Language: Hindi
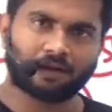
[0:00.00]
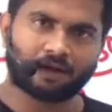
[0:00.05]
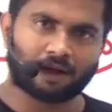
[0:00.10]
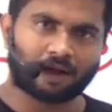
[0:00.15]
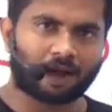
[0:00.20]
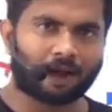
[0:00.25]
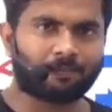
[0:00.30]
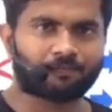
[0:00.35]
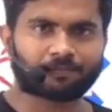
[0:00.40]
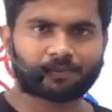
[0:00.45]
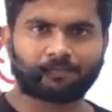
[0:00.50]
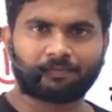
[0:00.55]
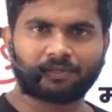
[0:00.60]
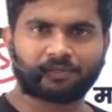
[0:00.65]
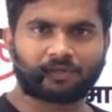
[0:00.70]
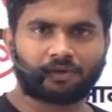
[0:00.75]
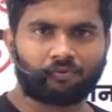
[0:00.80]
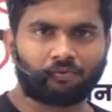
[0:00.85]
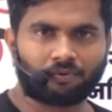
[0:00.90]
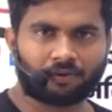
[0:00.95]
आप
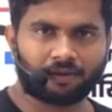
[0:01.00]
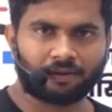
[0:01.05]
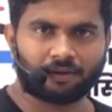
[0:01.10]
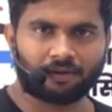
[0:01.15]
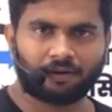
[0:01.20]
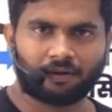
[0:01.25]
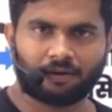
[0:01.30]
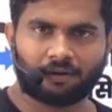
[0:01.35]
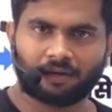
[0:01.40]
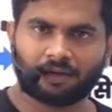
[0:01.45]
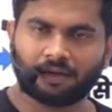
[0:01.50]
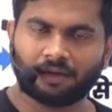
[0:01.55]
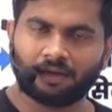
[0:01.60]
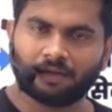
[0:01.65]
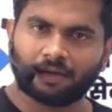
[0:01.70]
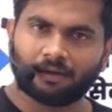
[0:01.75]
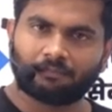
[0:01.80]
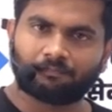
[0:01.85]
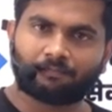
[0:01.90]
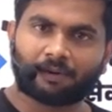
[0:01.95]
समझ गए होगे ठीक है
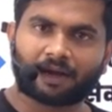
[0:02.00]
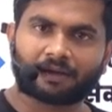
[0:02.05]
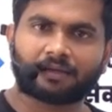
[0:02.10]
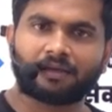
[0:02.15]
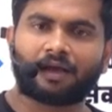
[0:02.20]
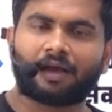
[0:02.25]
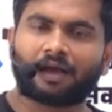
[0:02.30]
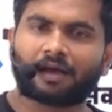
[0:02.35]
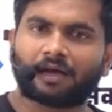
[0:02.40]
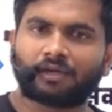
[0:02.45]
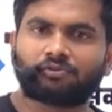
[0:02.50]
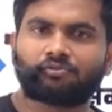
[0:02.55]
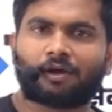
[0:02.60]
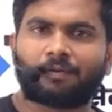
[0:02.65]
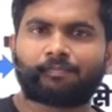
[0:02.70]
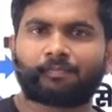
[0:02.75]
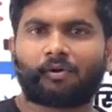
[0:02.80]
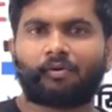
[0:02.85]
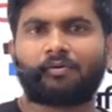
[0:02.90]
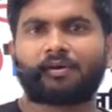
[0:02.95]
बाकी अगर जो
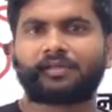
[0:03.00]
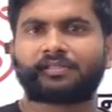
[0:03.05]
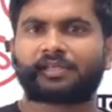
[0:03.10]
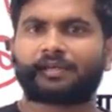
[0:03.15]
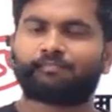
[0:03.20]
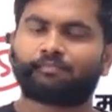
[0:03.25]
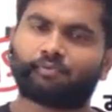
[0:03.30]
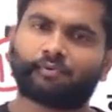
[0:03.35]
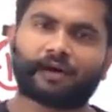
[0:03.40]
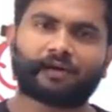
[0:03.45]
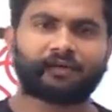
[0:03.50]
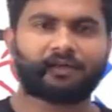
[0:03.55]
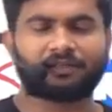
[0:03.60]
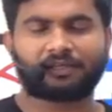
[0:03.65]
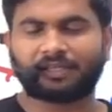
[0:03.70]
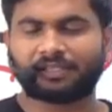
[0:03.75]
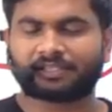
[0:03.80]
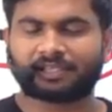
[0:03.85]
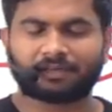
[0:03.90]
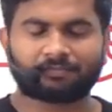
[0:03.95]
आप कहोगे सर पूरा
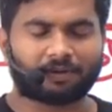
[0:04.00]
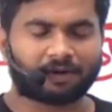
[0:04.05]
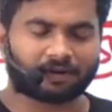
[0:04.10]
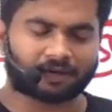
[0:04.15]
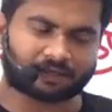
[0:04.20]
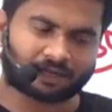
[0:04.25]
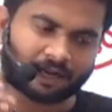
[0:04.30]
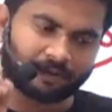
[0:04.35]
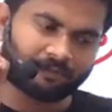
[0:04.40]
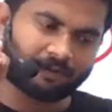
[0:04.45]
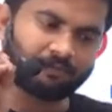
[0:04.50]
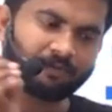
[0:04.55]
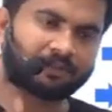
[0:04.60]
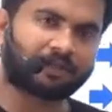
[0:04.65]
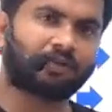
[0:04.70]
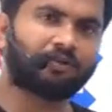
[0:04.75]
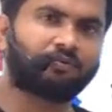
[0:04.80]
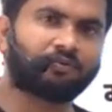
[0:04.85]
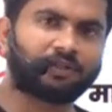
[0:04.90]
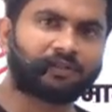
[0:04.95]
डिटेल से एक बार कटाफ ही
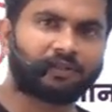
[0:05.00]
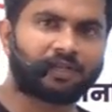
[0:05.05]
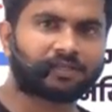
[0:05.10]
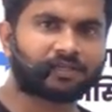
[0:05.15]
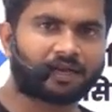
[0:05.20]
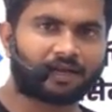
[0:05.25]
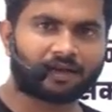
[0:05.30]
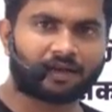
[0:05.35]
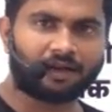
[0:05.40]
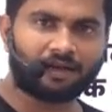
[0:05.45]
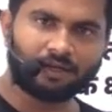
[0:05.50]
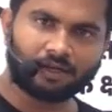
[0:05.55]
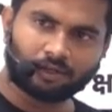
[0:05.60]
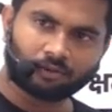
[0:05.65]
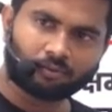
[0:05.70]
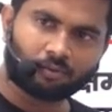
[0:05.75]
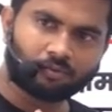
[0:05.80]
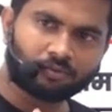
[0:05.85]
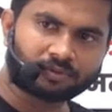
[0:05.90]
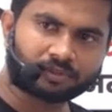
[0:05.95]
बता दो कितना जाएगा
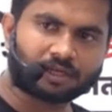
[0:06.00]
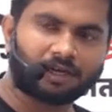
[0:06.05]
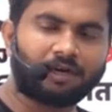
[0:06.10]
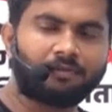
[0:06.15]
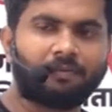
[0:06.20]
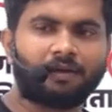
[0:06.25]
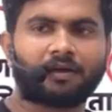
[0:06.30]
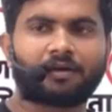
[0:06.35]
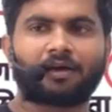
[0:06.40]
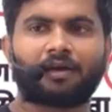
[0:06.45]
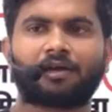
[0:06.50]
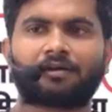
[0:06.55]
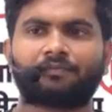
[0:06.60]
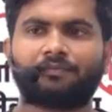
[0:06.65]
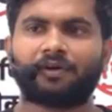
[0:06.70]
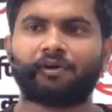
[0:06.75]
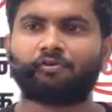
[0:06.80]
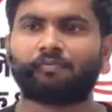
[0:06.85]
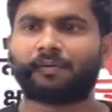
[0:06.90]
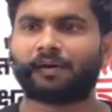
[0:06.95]
तो उसके लिए मैं एक अलग
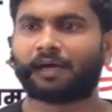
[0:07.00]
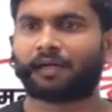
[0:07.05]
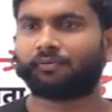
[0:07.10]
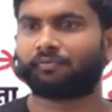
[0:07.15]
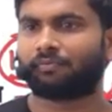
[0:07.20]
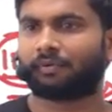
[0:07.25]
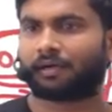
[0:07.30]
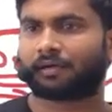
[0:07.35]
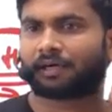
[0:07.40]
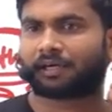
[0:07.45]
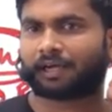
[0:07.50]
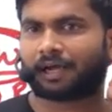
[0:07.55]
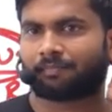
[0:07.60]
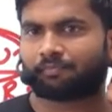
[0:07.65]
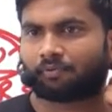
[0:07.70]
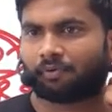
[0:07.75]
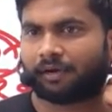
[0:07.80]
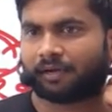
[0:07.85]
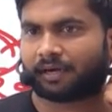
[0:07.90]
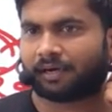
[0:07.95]
वीडियो बना दूंगा कटाफ
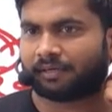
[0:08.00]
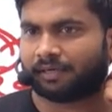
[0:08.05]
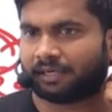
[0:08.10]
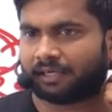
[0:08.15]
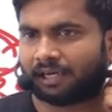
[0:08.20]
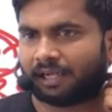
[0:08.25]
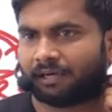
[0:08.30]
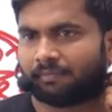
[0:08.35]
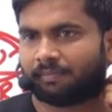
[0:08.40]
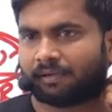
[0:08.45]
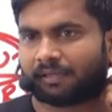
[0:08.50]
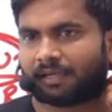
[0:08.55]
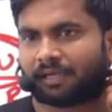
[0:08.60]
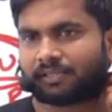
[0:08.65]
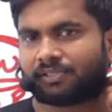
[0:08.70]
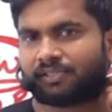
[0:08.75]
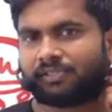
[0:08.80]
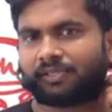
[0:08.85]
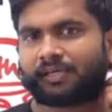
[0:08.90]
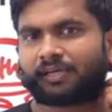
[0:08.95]
को लेकर डिटेल में क्या
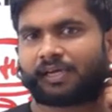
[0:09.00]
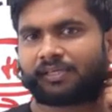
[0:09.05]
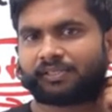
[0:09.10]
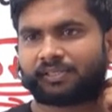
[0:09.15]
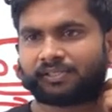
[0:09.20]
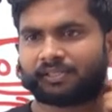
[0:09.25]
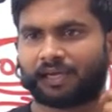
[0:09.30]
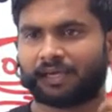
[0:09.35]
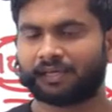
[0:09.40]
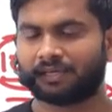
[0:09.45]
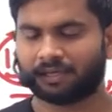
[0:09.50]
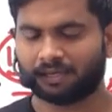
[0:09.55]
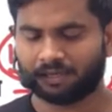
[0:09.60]
चीज़ें कैसे जाएंगी